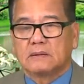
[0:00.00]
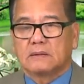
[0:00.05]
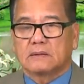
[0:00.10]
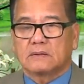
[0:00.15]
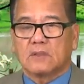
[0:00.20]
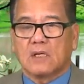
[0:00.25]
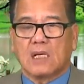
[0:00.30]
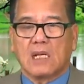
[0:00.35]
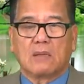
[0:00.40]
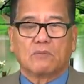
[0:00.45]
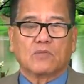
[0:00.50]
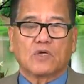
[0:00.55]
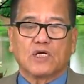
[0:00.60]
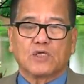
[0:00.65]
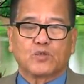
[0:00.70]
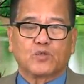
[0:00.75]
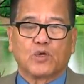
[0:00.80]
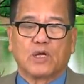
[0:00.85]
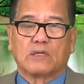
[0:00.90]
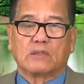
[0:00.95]
Đó là một cái
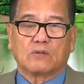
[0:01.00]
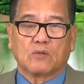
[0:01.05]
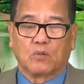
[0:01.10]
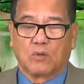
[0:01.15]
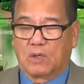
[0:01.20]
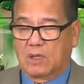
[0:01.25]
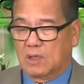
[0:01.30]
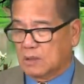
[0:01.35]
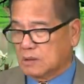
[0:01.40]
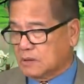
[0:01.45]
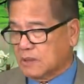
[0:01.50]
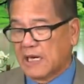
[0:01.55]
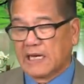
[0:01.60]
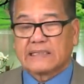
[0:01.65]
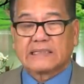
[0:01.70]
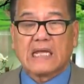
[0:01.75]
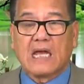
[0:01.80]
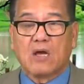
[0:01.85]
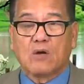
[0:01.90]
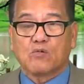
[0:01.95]
chuyện của thể
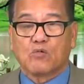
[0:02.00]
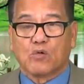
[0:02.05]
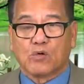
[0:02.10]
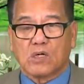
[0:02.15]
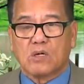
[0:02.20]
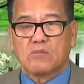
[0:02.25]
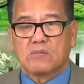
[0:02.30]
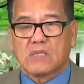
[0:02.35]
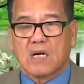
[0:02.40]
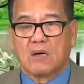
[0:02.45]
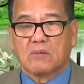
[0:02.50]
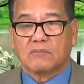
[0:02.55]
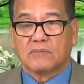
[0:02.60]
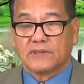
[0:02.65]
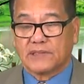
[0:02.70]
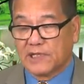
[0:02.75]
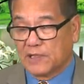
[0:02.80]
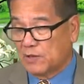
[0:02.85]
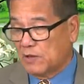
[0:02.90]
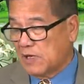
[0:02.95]
thao của công cộng
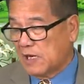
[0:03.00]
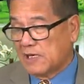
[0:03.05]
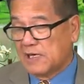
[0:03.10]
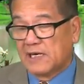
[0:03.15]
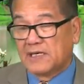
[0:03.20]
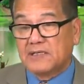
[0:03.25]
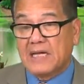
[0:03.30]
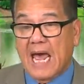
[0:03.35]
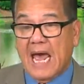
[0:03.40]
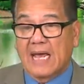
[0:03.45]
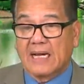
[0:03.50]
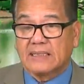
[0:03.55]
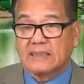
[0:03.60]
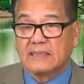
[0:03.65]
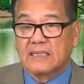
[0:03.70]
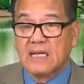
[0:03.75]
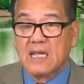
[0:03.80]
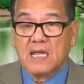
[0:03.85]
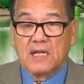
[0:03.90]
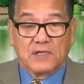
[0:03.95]
thì nó lại lên án.
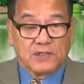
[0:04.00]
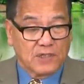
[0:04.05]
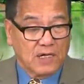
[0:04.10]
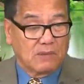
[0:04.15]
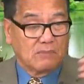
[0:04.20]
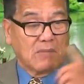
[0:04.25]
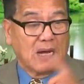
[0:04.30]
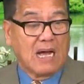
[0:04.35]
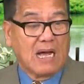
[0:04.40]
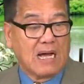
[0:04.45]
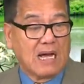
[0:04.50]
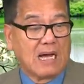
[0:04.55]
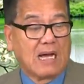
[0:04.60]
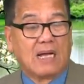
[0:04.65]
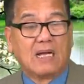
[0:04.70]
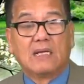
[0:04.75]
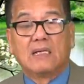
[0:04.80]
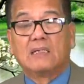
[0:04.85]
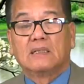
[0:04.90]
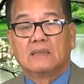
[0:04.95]
Nhưng mà
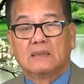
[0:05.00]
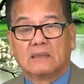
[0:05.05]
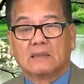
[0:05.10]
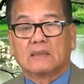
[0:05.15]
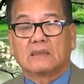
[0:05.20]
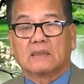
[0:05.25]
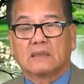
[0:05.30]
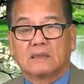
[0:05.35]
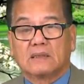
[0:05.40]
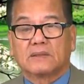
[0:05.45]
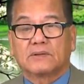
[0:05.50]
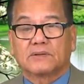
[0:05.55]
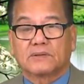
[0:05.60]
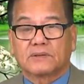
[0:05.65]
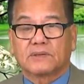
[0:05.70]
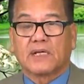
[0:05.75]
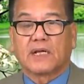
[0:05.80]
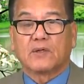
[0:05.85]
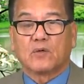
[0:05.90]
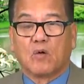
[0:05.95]

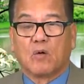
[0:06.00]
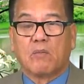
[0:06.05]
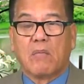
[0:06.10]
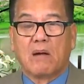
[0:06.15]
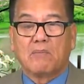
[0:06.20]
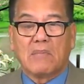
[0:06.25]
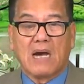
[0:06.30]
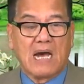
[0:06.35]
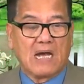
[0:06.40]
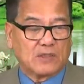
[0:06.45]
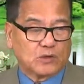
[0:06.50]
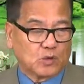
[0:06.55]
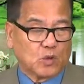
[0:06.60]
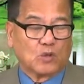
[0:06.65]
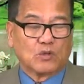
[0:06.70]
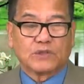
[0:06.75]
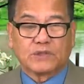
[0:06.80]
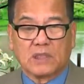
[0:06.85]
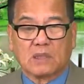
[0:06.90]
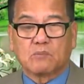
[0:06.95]
tên Obama
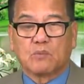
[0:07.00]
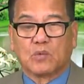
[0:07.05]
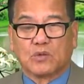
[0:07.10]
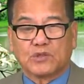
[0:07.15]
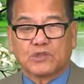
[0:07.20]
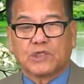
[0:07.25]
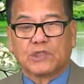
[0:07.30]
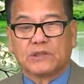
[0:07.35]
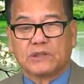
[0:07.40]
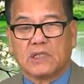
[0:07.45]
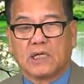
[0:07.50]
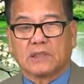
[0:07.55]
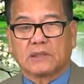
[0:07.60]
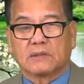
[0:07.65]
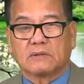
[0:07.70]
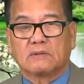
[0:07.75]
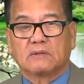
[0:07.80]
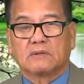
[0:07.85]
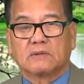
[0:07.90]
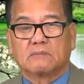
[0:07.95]
tổ chức một sinh nhật
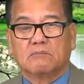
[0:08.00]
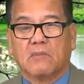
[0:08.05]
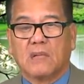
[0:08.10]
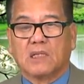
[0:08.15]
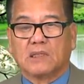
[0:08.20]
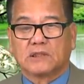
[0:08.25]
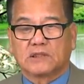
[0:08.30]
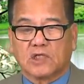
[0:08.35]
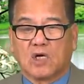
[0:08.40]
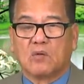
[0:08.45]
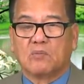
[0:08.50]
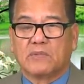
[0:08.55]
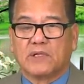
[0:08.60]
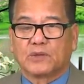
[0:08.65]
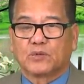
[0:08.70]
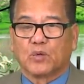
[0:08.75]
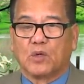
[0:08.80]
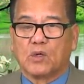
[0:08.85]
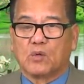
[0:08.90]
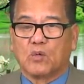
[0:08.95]
mừng 60
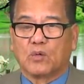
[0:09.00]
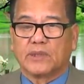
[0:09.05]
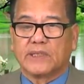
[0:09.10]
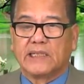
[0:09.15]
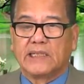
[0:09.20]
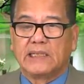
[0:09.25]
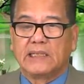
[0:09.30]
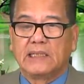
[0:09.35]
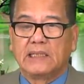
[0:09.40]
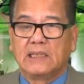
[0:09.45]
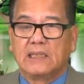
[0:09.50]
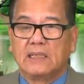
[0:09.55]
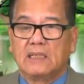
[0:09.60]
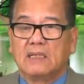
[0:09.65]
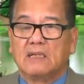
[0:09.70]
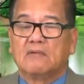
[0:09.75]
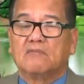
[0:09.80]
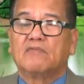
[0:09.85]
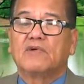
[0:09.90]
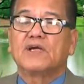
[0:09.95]
tuổi của Y
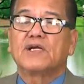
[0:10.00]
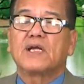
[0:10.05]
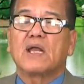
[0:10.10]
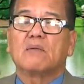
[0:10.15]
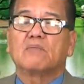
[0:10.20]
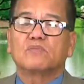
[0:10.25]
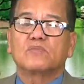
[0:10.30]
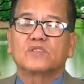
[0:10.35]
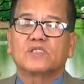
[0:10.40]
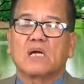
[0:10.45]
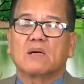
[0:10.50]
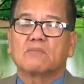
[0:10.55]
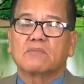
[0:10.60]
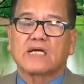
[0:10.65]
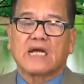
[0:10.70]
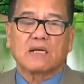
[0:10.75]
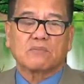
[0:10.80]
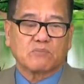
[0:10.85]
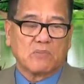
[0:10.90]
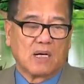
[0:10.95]
với 500
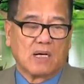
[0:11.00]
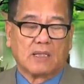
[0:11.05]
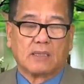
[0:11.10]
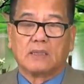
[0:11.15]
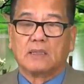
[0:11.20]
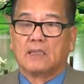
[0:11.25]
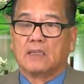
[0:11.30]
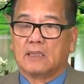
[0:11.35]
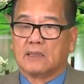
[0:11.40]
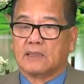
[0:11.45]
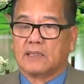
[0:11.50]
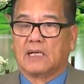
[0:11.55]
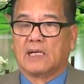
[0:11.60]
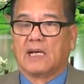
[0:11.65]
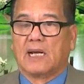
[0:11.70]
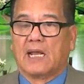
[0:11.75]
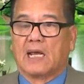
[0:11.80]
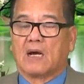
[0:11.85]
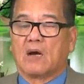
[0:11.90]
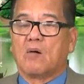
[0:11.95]
khách mời thì
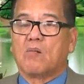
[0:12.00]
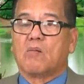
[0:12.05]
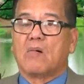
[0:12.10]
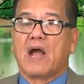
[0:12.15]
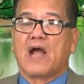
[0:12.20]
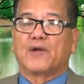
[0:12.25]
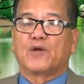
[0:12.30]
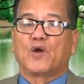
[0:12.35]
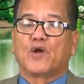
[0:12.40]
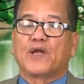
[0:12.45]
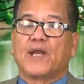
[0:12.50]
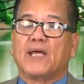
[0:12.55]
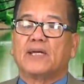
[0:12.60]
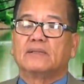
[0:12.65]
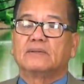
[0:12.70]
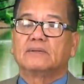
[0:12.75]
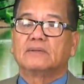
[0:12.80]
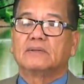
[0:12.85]
lại không ai nói đến.